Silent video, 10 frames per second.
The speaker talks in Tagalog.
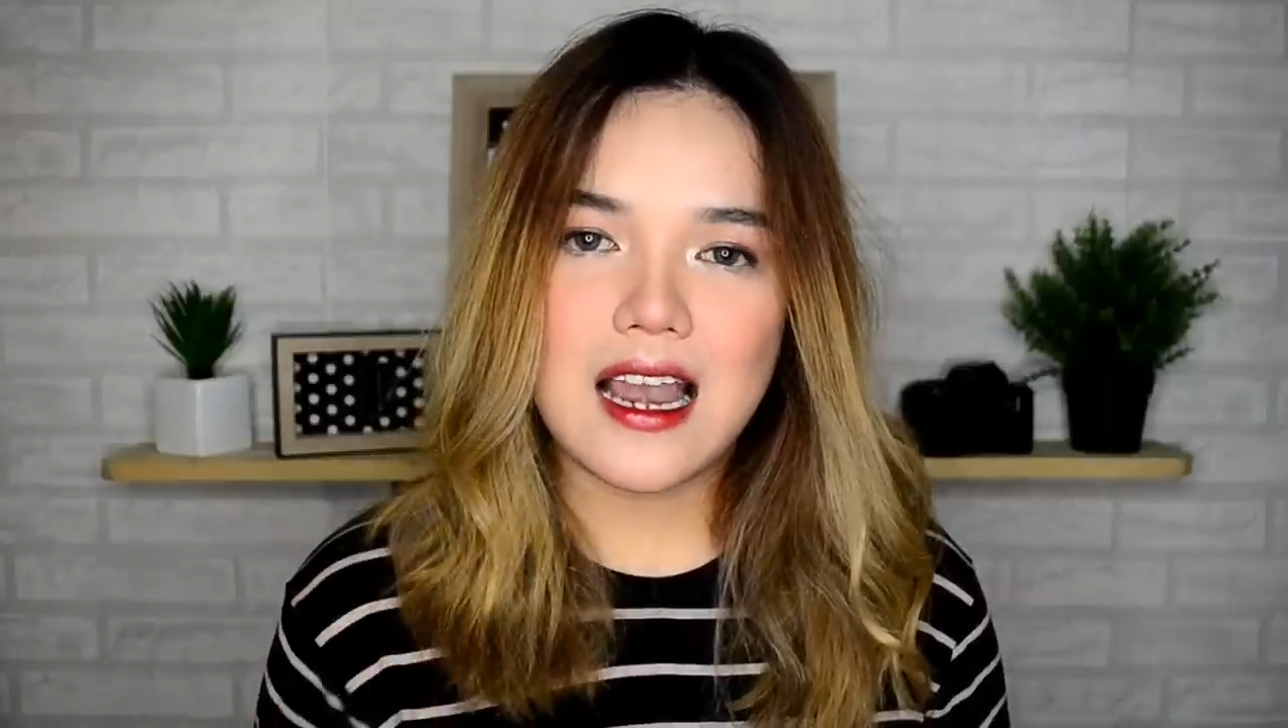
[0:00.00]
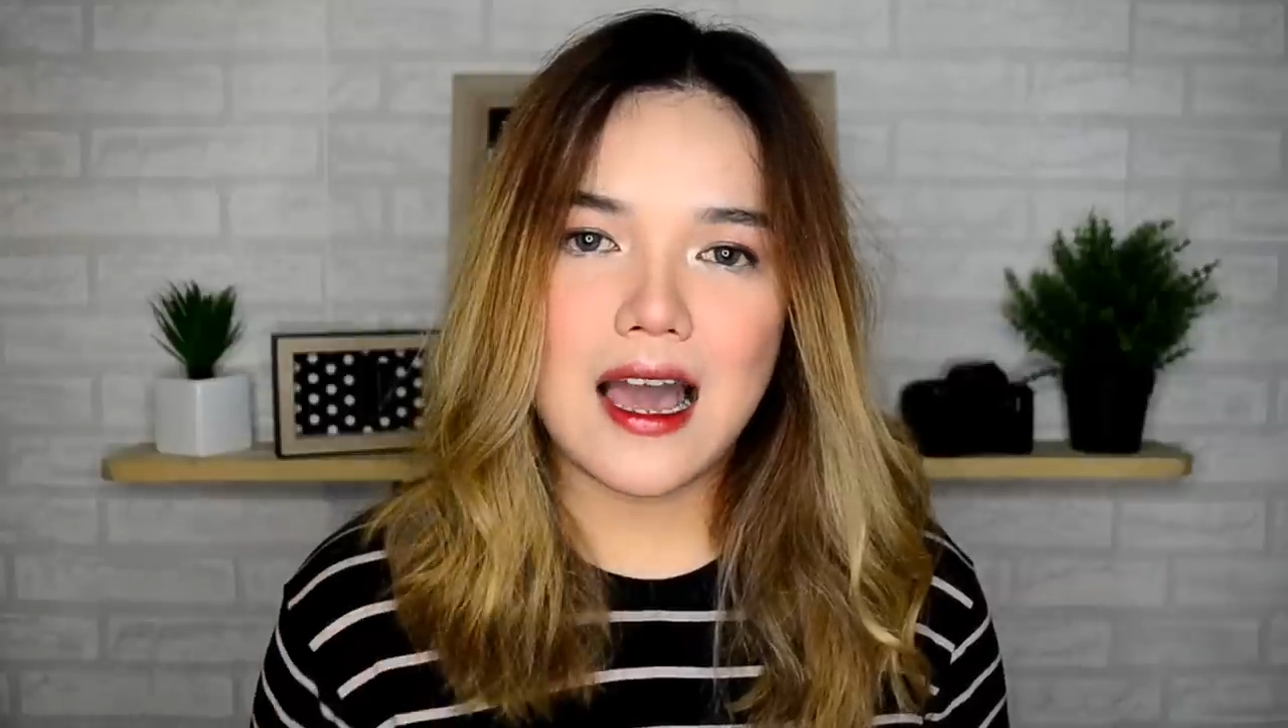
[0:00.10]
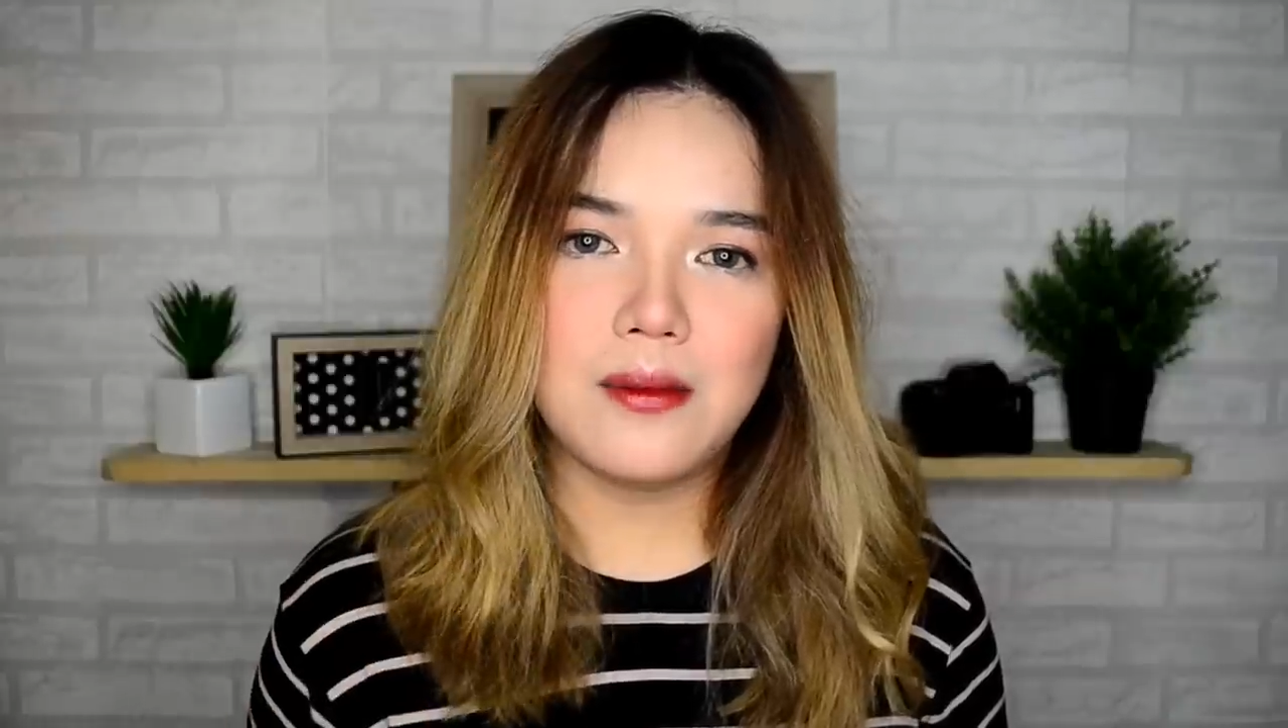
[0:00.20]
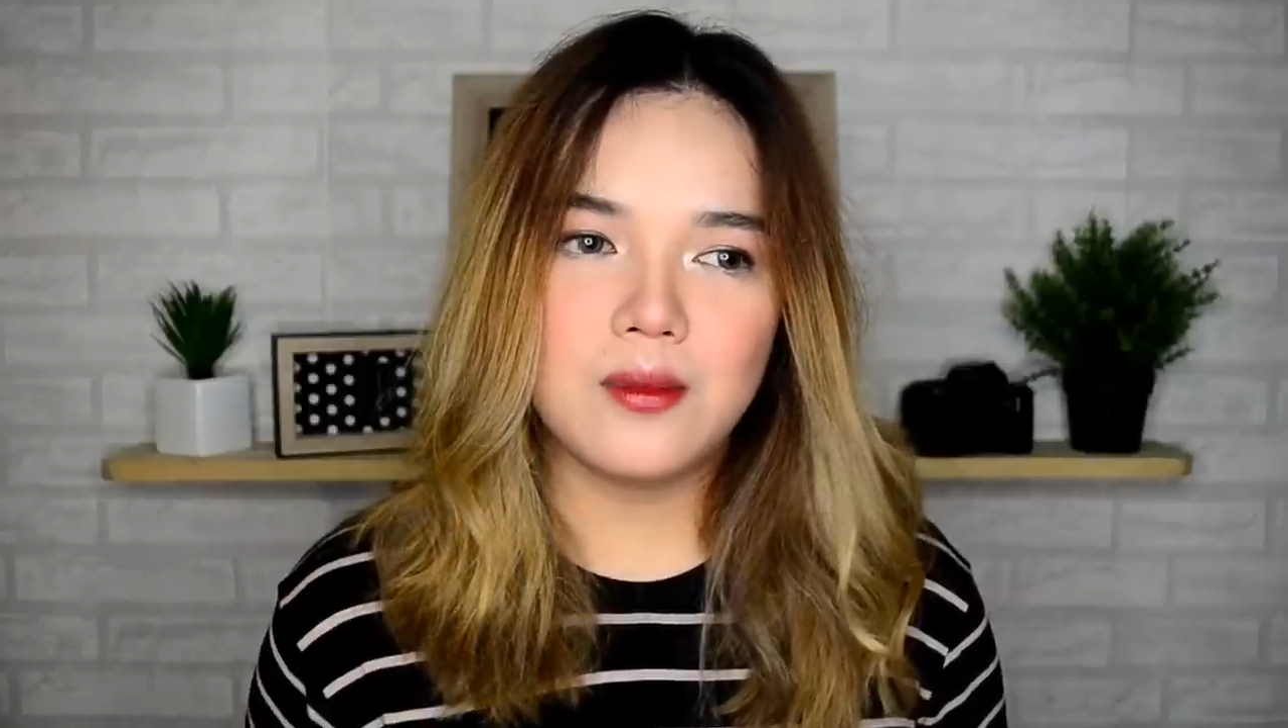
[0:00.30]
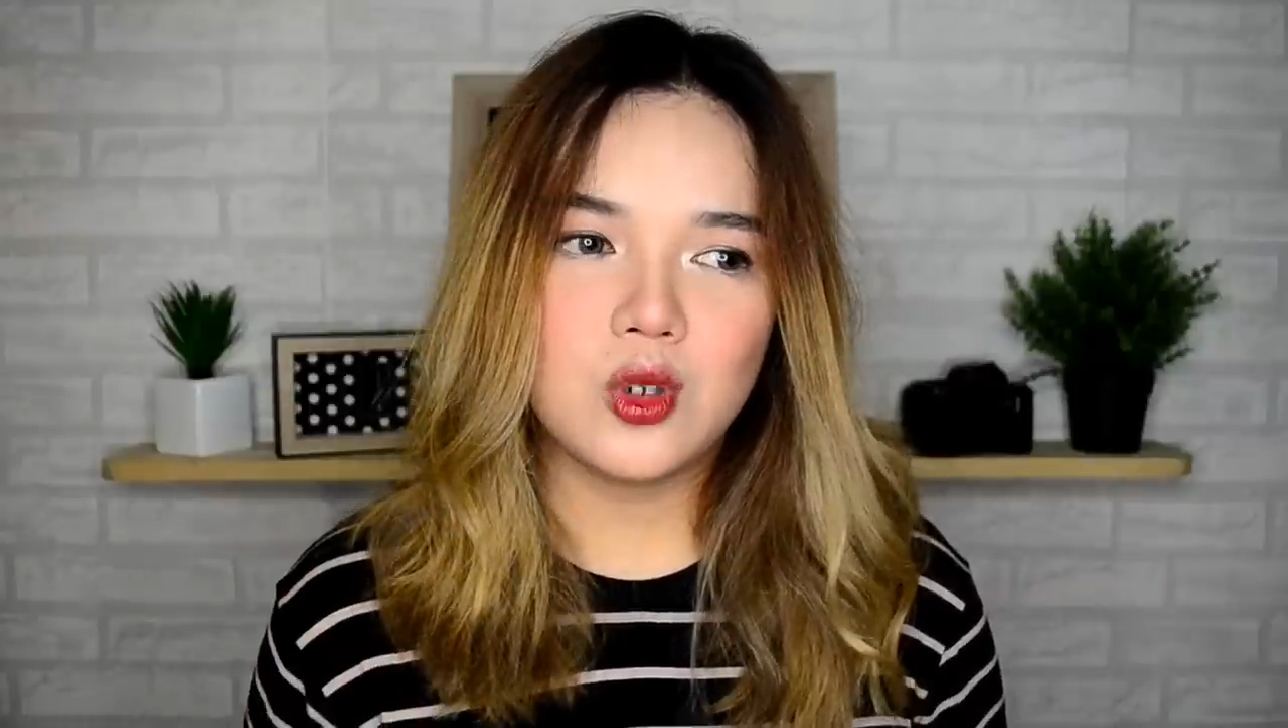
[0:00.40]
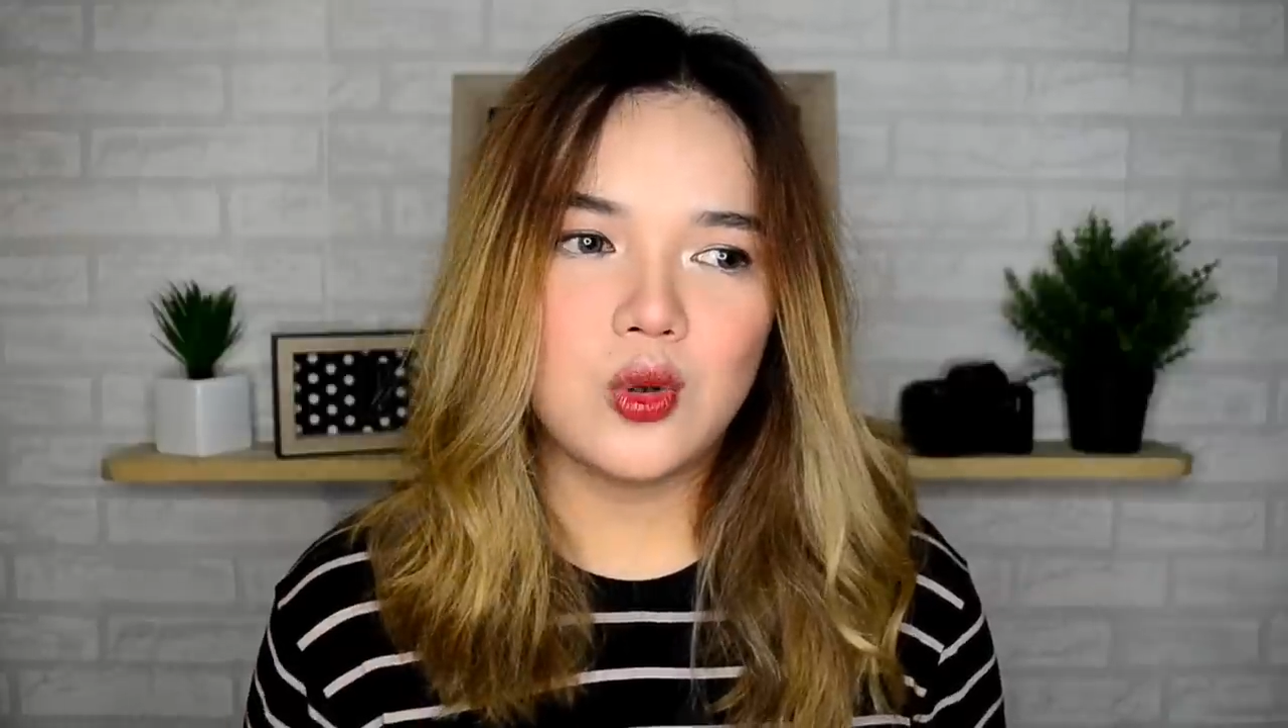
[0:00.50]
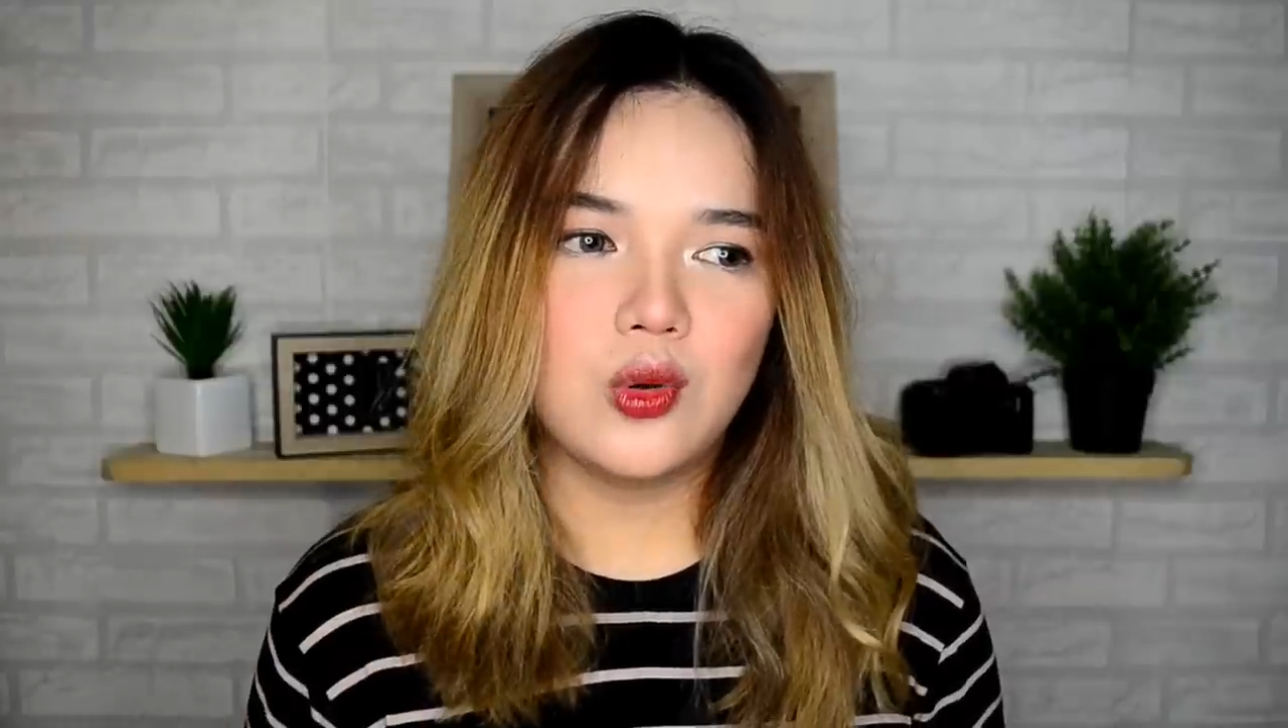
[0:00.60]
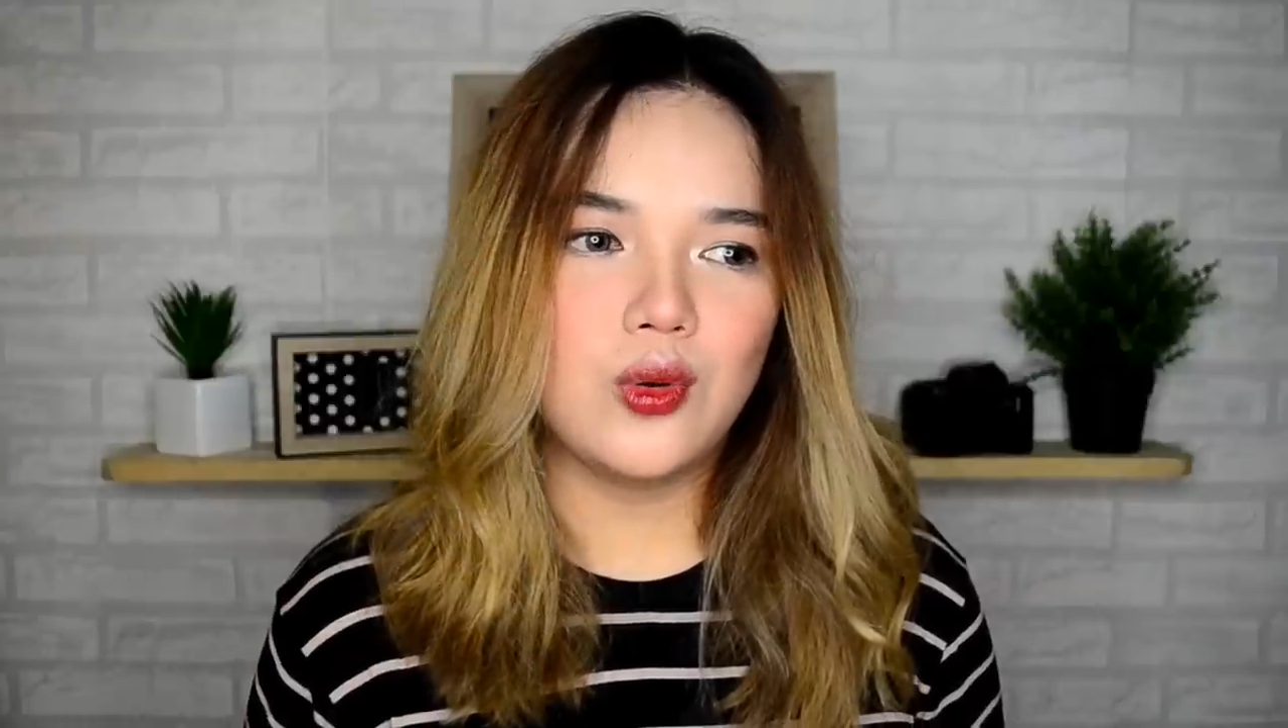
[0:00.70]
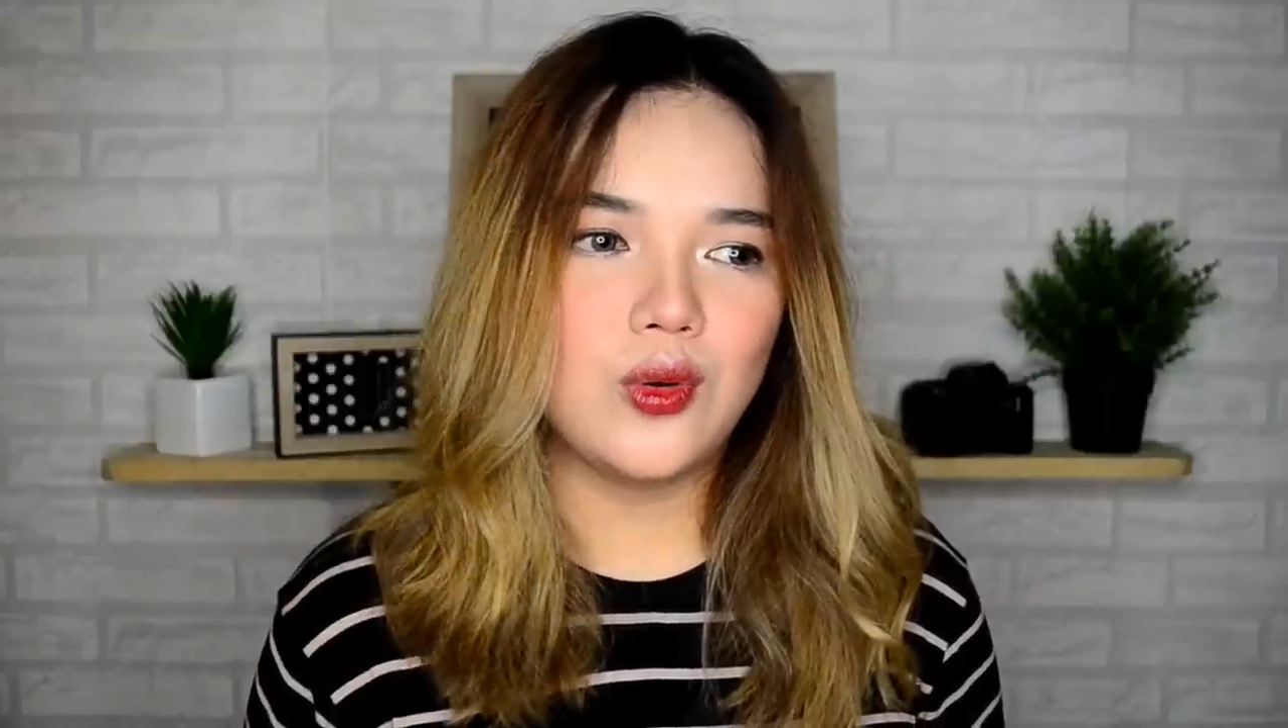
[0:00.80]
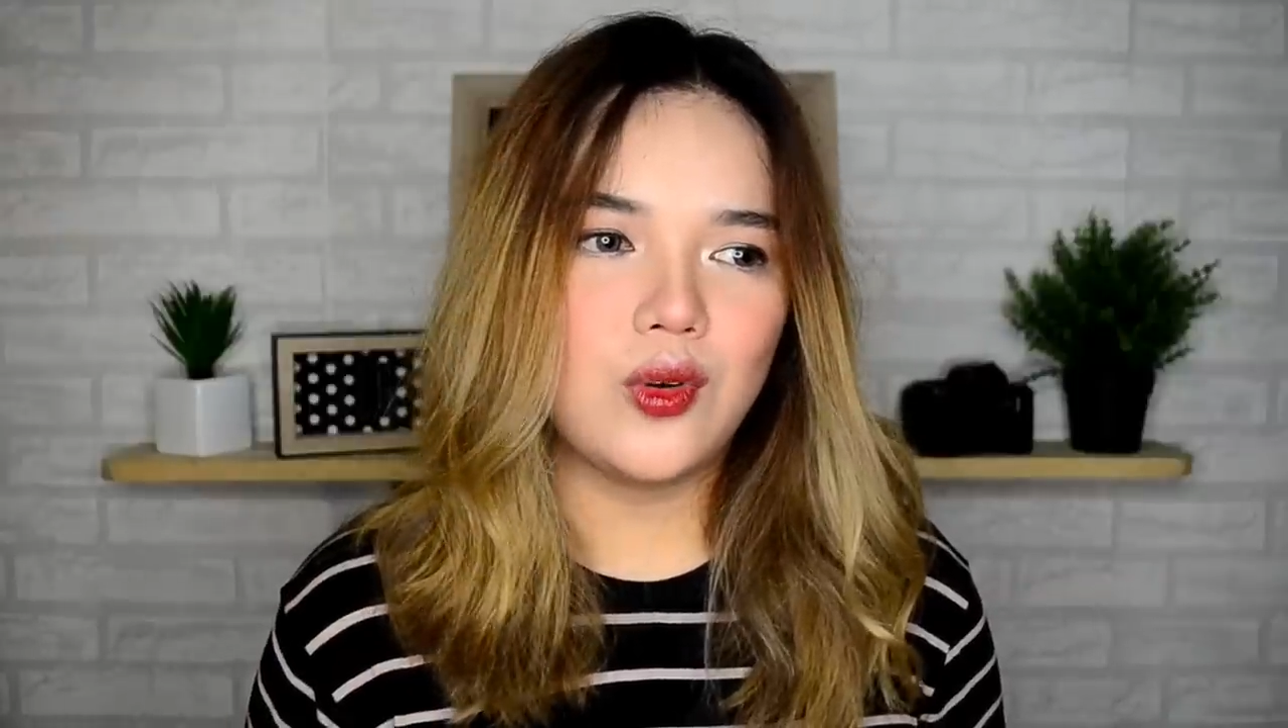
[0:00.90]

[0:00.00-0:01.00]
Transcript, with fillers: alam kung